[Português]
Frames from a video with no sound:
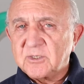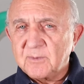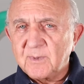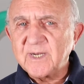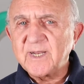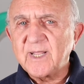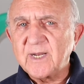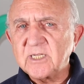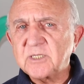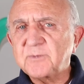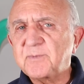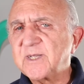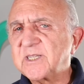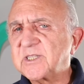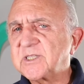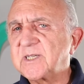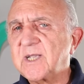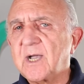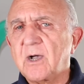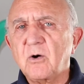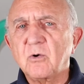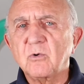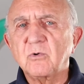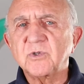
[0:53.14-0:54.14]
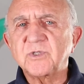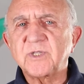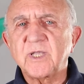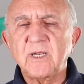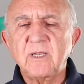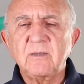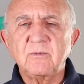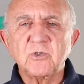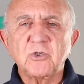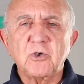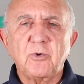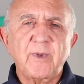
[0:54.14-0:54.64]
De maneira especial,
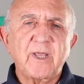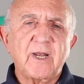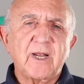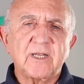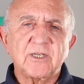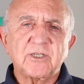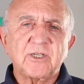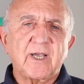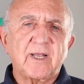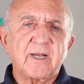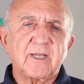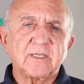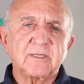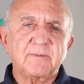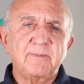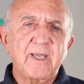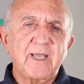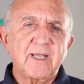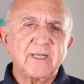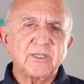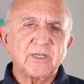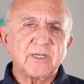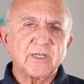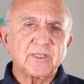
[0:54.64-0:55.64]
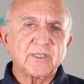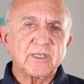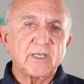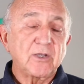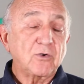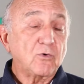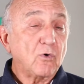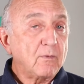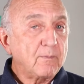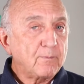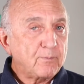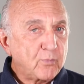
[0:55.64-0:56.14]
gostaríamos de homenagear as médicas
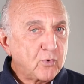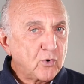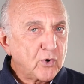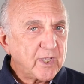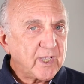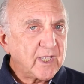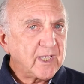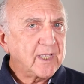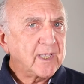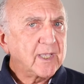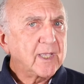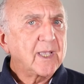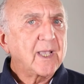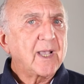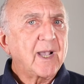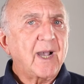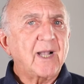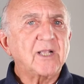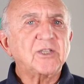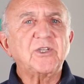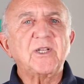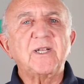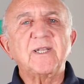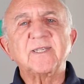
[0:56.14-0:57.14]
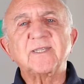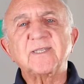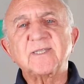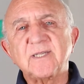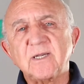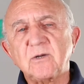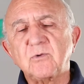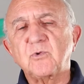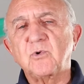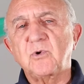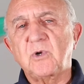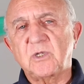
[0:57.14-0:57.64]
que compõem a
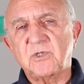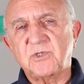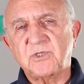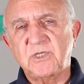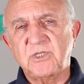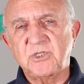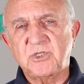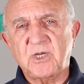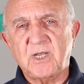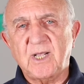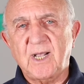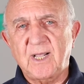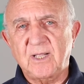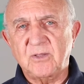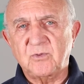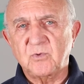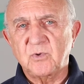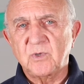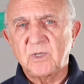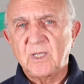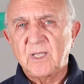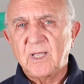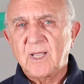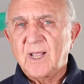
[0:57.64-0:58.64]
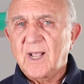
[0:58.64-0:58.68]
direção do nosso sindicato.